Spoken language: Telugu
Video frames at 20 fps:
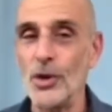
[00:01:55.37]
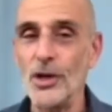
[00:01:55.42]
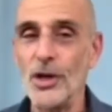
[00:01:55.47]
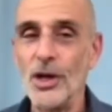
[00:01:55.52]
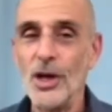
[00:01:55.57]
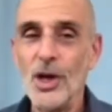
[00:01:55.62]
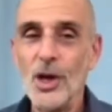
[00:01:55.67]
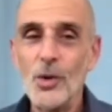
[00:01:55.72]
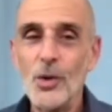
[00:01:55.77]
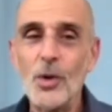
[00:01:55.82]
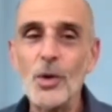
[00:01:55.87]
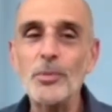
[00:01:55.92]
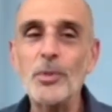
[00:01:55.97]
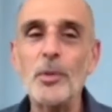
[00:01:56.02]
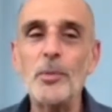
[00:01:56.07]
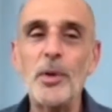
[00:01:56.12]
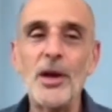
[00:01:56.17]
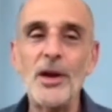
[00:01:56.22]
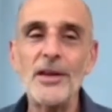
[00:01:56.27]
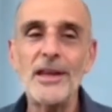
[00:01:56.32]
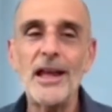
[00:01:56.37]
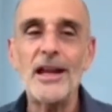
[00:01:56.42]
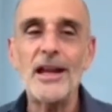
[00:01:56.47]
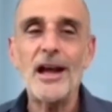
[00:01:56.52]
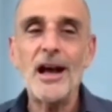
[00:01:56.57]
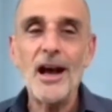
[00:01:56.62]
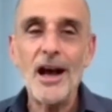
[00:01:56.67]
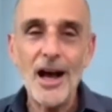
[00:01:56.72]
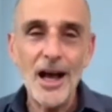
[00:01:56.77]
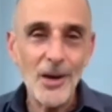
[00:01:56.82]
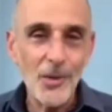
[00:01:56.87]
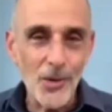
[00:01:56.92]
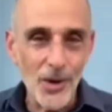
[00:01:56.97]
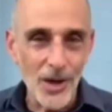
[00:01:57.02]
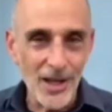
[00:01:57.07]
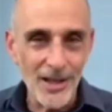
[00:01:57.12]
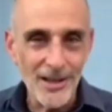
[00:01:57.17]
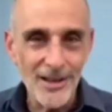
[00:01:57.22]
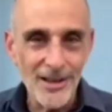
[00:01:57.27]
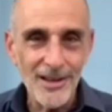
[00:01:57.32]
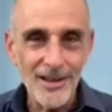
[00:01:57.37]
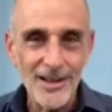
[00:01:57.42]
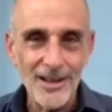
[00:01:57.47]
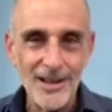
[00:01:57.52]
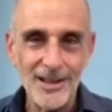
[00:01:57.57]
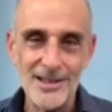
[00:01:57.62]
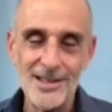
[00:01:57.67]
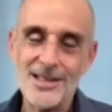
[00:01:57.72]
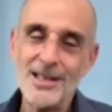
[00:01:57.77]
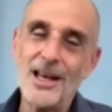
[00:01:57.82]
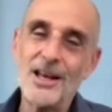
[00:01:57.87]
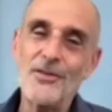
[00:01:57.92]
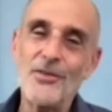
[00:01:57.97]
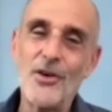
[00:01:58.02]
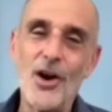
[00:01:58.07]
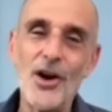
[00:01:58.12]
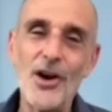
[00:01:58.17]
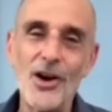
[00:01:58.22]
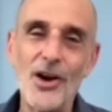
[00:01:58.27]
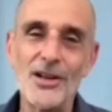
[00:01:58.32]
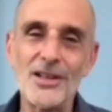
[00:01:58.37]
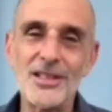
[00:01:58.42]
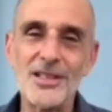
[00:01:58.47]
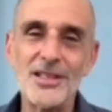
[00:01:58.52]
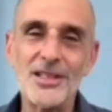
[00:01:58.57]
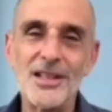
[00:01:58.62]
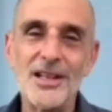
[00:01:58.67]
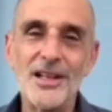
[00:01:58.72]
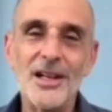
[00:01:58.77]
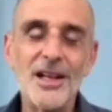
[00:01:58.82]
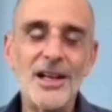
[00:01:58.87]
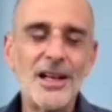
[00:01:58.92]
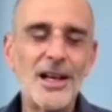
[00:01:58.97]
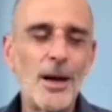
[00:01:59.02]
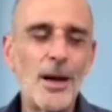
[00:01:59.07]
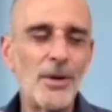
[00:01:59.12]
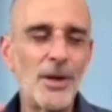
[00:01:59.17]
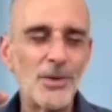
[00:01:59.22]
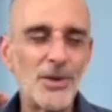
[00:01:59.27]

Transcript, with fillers: మన హృదయాన్ని దేవుని కోసము సిద్ధపరిచి